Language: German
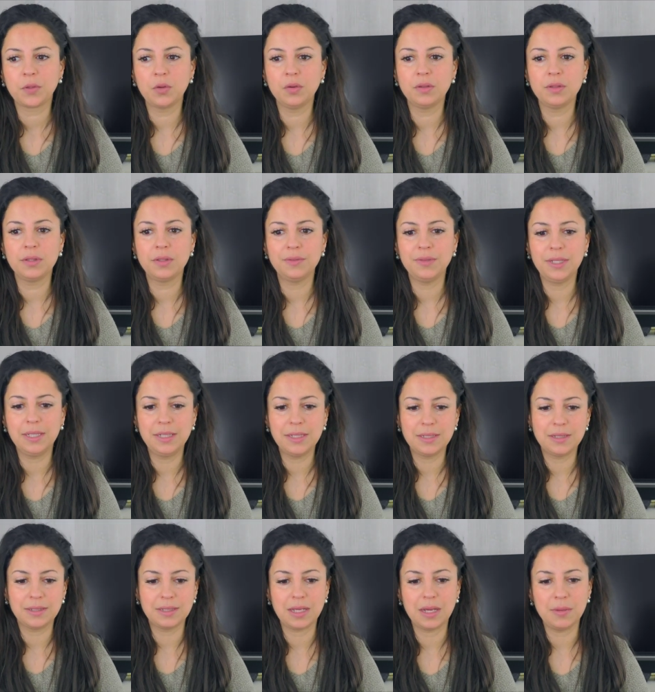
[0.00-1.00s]
Und wenn
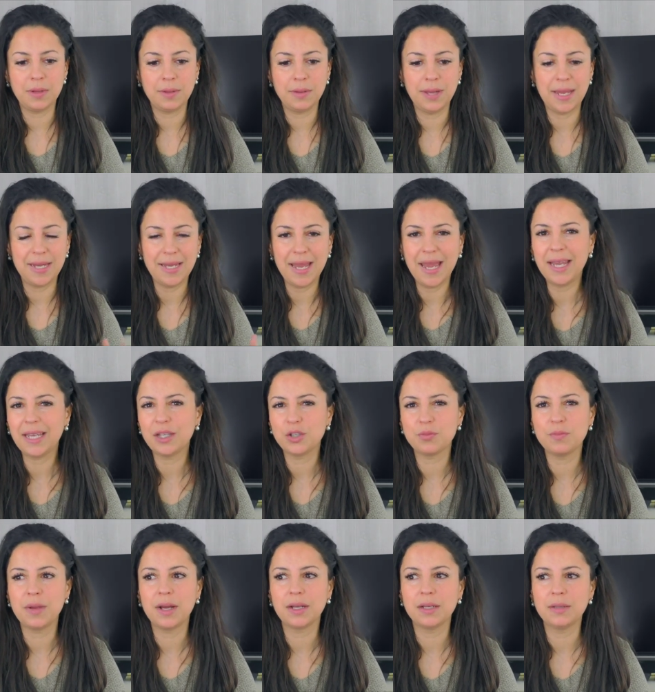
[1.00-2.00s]
ich das aber
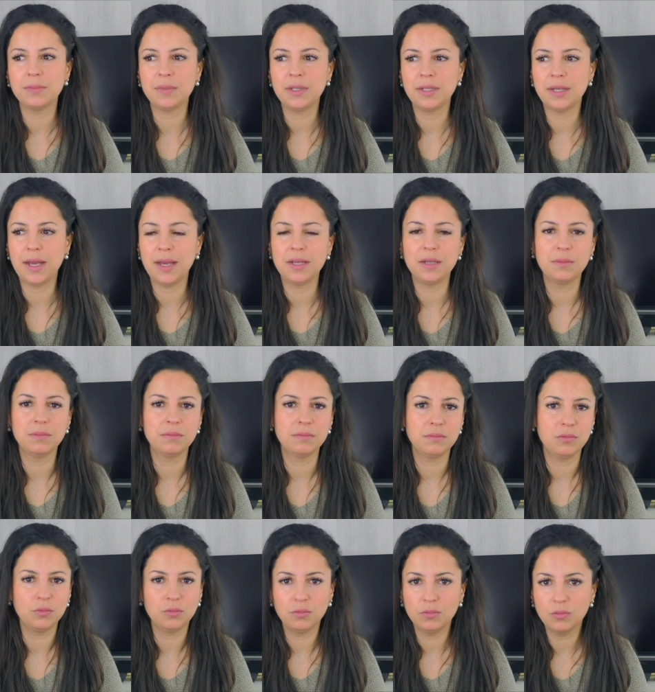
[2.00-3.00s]
energisch mache in
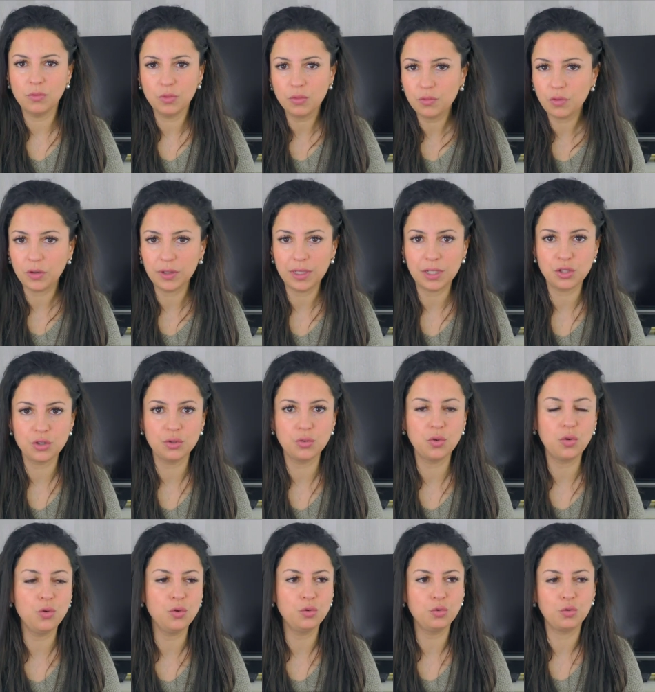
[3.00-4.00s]
einem unfreundlichen
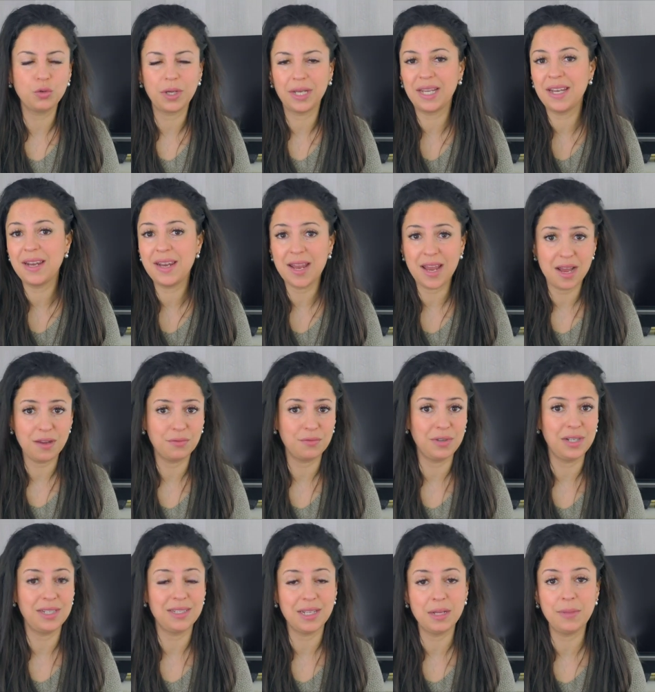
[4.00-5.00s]
Ton oder genervt,
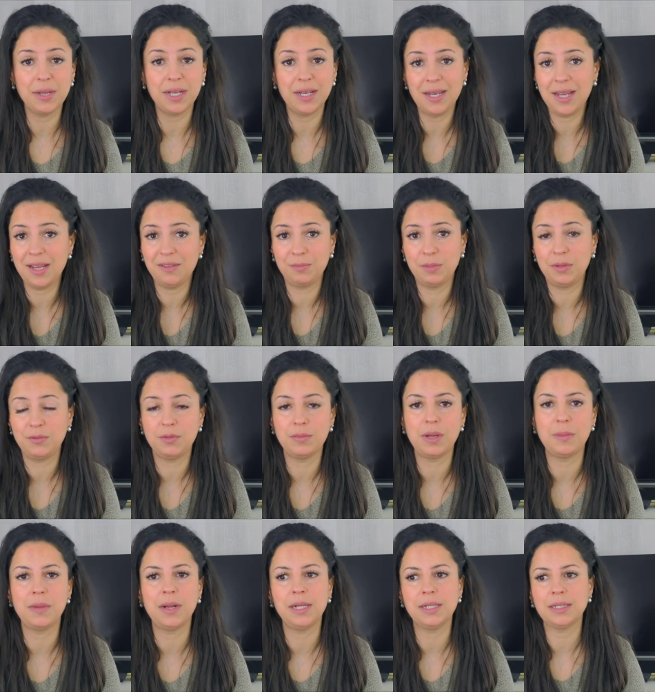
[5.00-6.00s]
weil ich selber genervt bin von
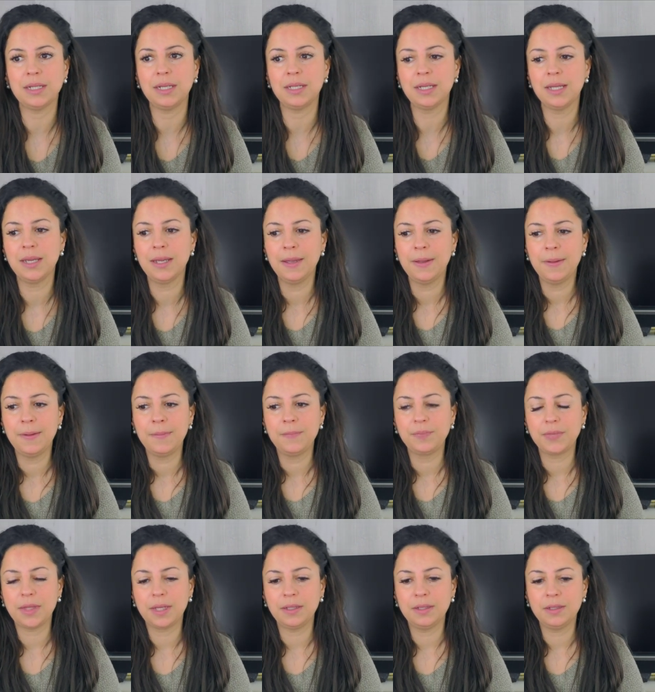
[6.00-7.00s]
meinem Alltag,
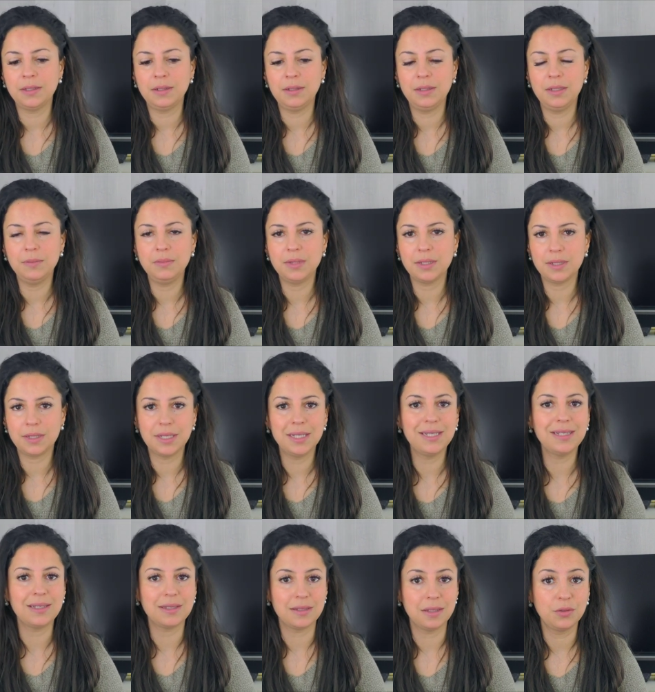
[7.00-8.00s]
dann nimmt das
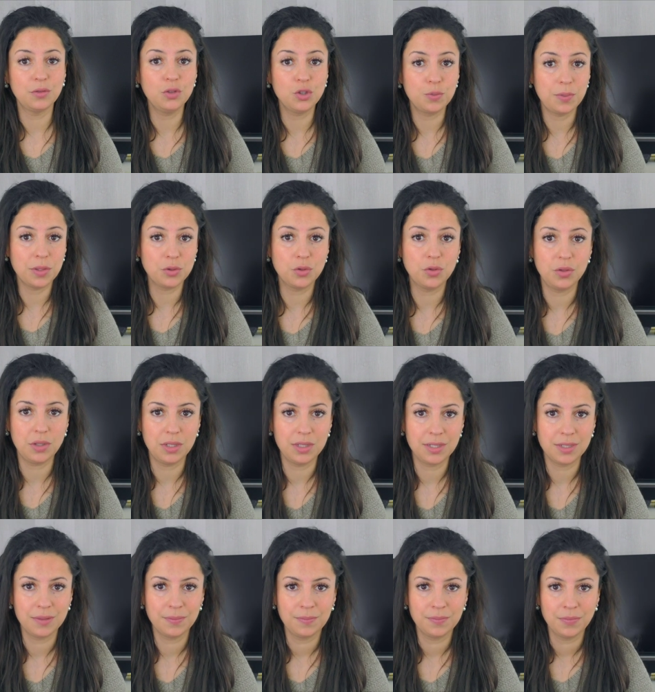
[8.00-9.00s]
Kind das natürlich
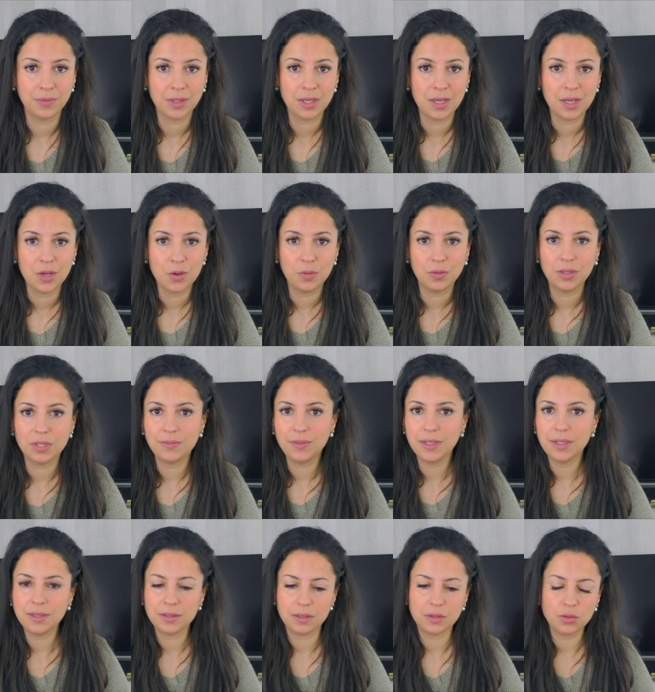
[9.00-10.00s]
persönlich. Und
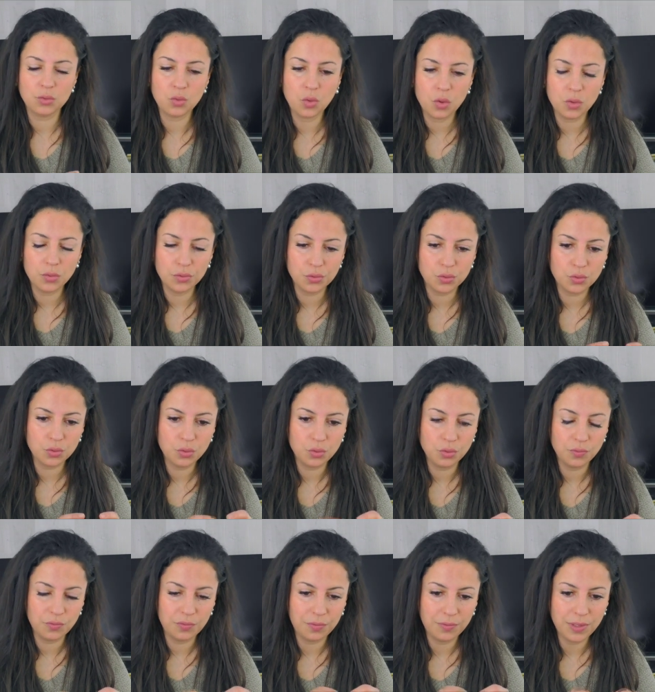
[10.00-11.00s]
deswegen ist es so,
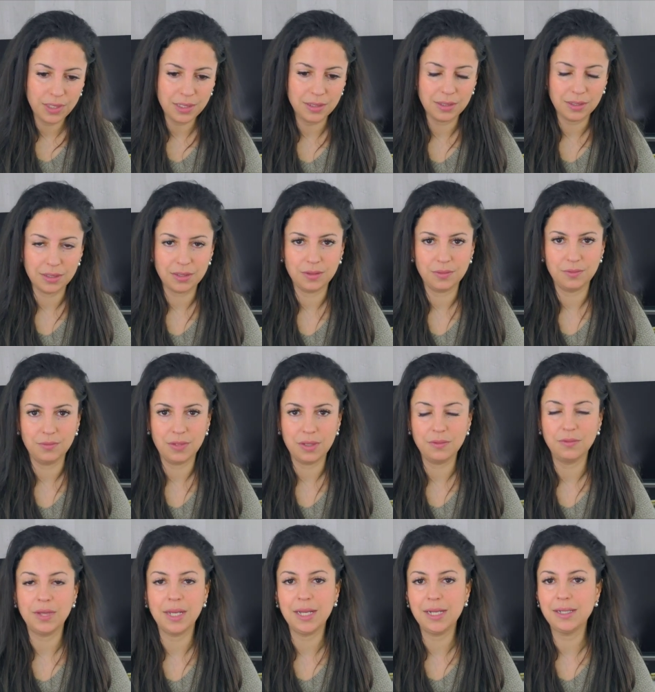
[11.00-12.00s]
so wichtig,
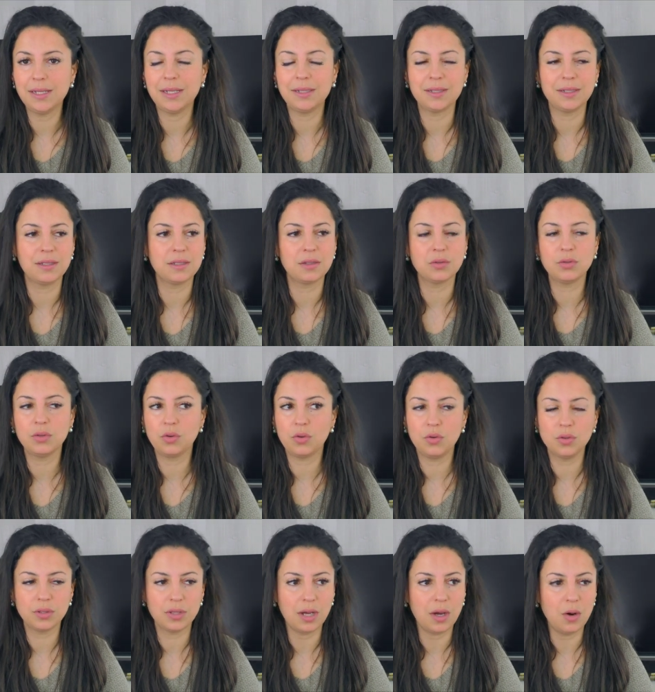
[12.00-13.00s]
wenn wir Eltern sind, das ist so eine
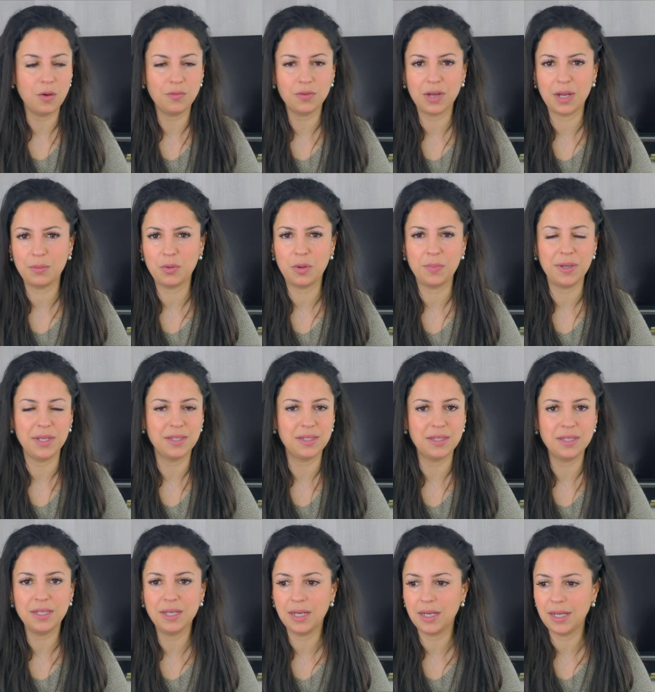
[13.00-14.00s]
große Aufgabe, ob
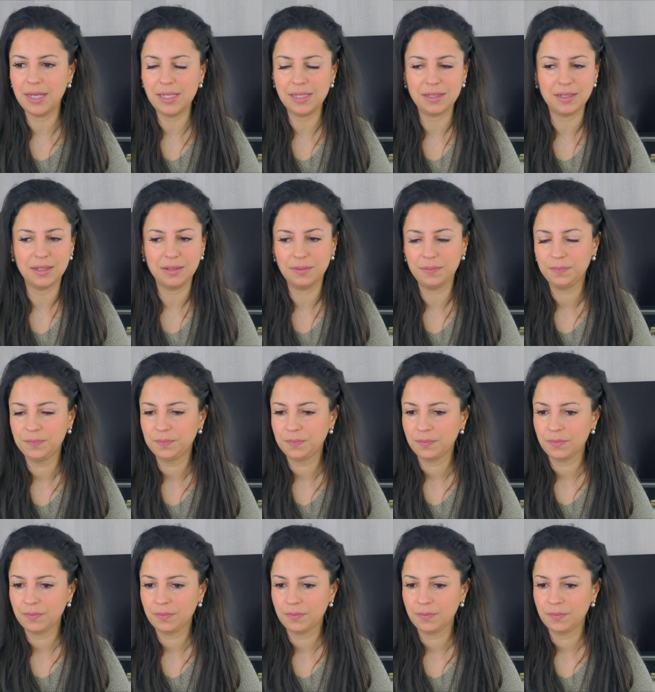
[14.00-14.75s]
Erzieher, Eltern,